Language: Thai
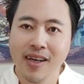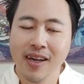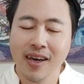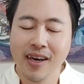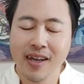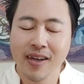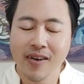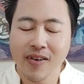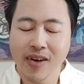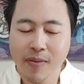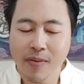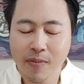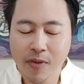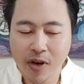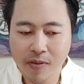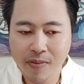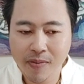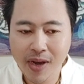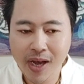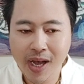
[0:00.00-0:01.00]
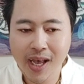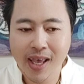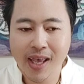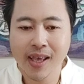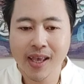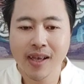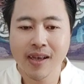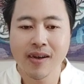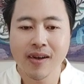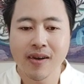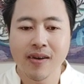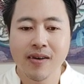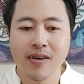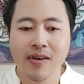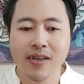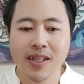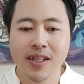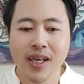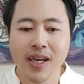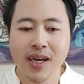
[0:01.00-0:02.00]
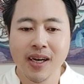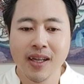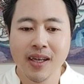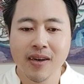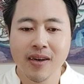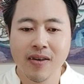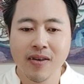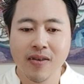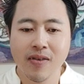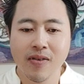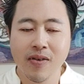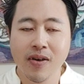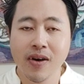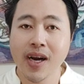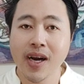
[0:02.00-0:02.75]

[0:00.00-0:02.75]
เรื่องความปลอดภัย ขอท่านเรื่องของคน